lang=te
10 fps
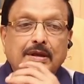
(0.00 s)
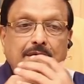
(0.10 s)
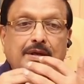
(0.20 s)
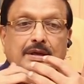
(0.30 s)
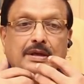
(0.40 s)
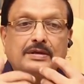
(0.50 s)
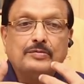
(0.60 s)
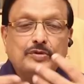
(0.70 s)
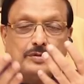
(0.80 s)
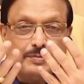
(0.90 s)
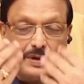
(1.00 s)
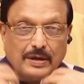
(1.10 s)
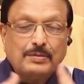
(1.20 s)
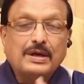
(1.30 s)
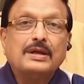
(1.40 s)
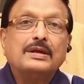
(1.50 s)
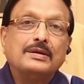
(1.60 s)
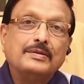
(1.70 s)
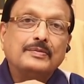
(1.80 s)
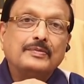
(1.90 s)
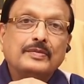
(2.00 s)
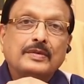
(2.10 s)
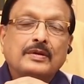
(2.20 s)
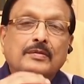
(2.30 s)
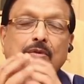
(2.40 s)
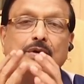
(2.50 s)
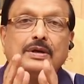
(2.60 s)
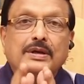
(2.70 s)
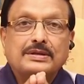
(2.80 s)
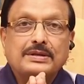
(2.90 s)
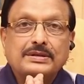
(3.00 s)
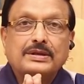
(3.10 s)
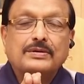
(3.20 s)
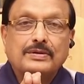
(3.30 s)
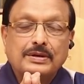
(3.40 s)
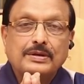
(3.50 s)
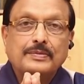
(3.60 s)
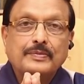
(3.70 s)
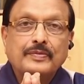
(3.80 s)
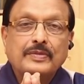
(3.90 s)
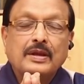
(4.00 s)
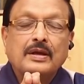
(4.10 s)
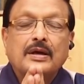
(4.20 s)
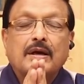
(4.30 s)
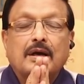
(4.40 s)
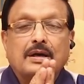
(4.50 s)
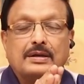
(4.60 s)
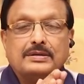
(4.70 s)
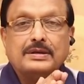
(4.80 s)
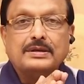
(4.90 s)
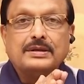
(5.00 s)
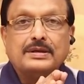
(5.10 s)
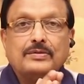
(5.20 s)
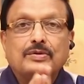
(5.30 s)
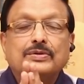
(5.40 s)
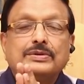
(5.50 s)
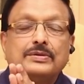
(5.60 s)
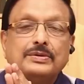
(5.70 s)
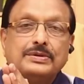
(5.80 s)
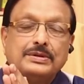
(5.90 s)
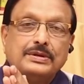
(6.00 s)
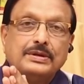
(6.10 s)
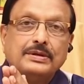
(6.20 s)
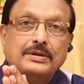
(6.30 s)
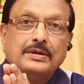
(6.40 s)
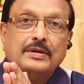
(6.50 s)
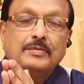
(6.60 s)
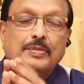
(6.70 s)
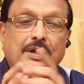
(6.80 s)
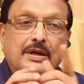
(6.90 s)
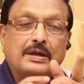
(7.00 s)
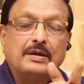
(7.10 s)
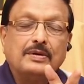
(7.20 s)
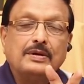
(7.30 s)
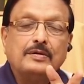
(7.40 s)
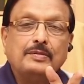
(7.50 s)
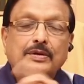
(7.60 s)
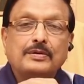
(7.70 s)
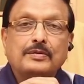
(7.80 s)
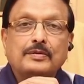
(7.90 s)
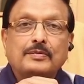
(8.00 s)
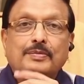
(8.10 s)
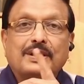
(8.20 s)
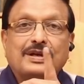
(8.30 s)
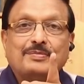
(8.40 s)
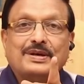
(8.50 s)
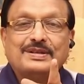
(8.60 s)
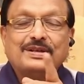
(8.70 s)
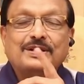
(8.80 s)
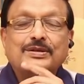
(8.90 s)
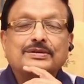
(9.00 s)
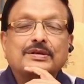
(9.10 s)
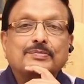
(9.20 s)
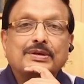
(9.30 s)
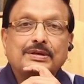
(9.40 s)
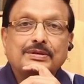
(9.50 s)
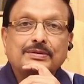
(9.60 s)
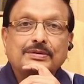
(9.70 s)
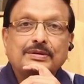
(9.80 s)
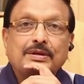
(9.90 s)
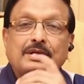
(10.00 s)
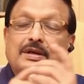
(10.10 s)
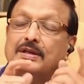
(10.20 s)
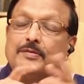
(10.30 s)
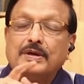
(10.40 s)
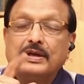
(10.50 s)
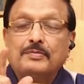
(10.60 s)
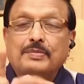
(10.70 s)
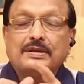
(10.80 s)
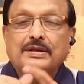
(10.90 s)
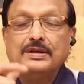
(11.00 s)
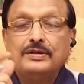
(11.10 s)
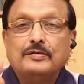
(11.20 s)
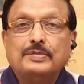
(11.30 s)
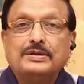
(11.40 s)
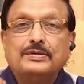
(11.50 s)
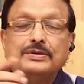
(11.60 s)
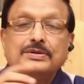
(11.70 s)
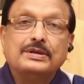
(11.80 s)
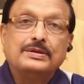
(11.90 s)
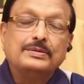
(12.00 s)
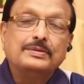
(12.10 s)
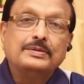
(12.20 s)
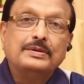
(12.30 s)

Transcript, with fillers: దీనికి అసలు ముందు మనం మారాలి మీరు ఒక రచయిత అనుకోండి ఆ రచయితకి ఒక ఉత్తరం వచ్చింది పలానా నవల్లో మీరు పలానా పాత్రను ఎందుకు చంపేయలేదు లేదా పలానా పాత్రను ఎందుకు బతికించారు